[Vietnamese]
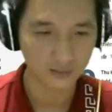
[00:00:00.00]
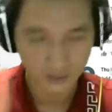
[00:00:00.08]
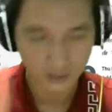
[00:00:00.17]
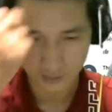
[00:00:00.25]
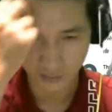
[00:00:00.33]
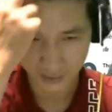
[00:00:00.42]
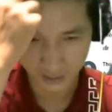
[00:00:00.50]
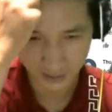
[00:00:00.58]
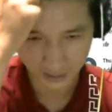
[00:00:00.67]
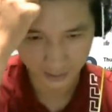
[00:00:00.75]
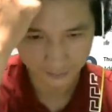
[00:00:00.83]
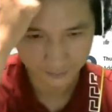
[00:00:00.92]
Có nghĩa
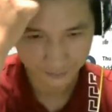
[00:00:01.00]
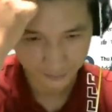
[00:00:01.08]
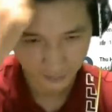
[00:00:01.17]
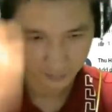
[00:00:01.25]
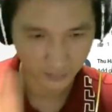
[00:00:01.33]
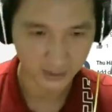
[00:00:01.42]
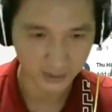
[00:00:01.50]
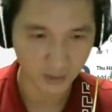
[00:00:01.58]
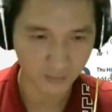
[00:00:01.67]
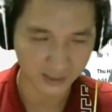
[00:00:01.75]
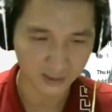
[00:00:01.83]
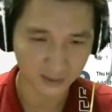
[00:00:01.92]
là bên
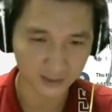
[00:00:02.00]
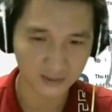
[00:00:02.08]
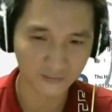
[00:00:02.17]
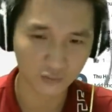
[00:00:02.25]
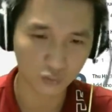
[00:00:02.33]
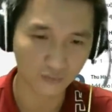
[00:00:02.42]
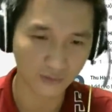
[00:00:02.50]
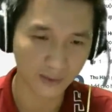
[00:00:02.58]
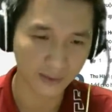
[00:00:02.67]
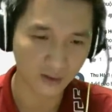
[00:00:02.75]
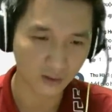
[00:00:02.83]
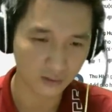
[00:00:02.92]
nào mạnh nhất thì sẽ phụ thuộc
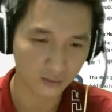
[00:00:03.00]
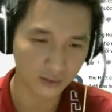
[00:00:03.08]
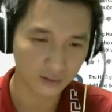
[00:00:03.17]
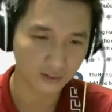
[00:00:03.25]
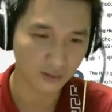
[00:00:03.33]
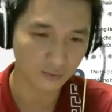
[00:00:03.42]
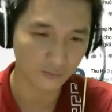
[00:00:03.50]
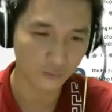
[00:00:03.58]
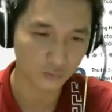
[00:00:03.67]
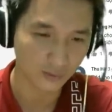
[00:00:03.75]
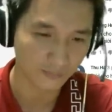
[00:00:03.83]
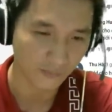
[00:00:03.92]
về bên đó thôi, không có
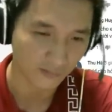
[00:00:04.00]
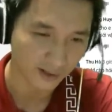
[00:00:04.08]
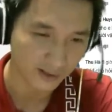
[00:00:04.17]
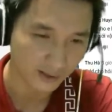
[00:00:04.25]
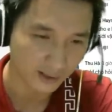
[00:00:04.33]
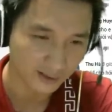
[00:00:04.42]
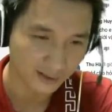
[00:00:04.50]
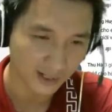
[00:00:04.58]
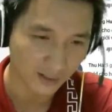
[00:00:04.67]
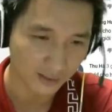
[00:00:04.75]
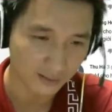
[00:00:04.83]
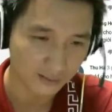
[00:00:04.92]
phụ thuộc vào cái nào hết.